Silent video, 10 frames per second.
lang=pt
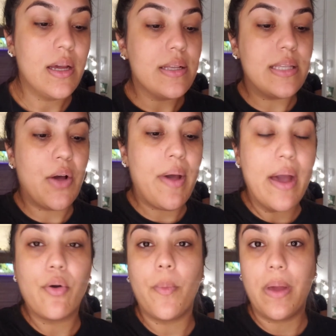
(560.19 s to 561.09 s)
se eu
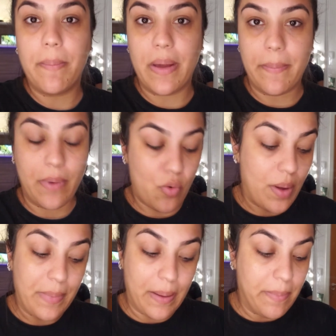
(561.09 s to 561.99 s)
erro com, minha mãe, com a
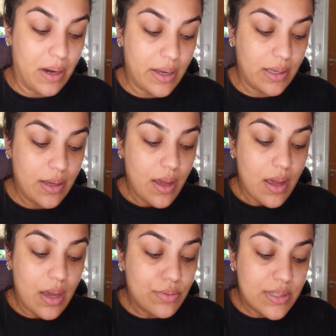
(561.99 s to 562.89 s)
minha mãe,
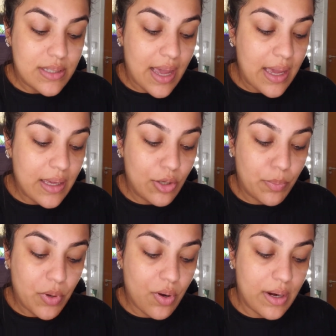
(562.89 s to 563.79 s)
eu sei que no
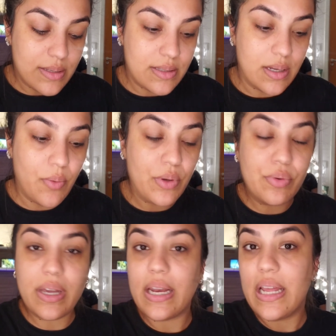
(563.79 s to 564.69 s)
meu coração eu não
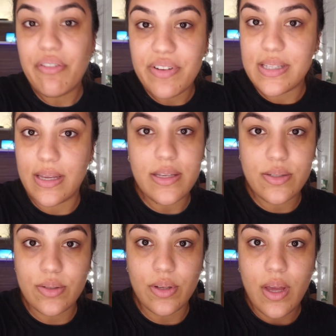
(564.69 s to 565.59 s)
queria fazer
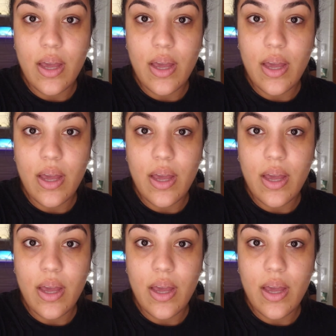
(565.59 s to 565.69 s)
isso,